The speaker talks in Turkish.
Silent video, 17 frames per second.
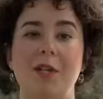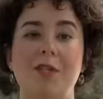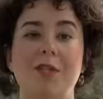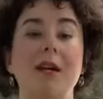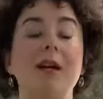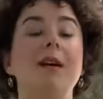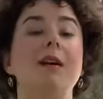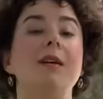
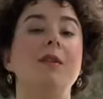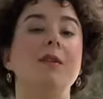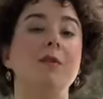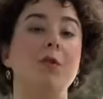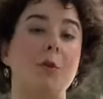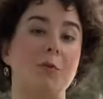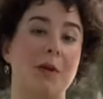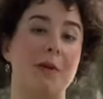başta
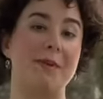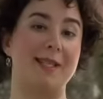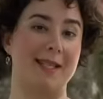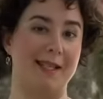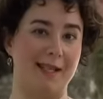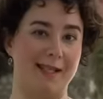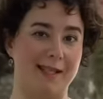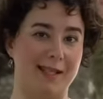Topkapı
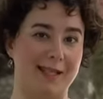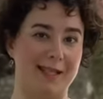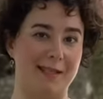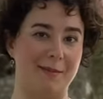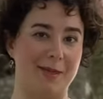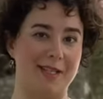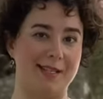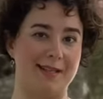Sarayı'na
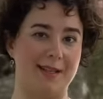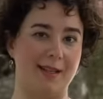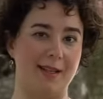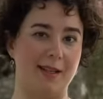girmeniz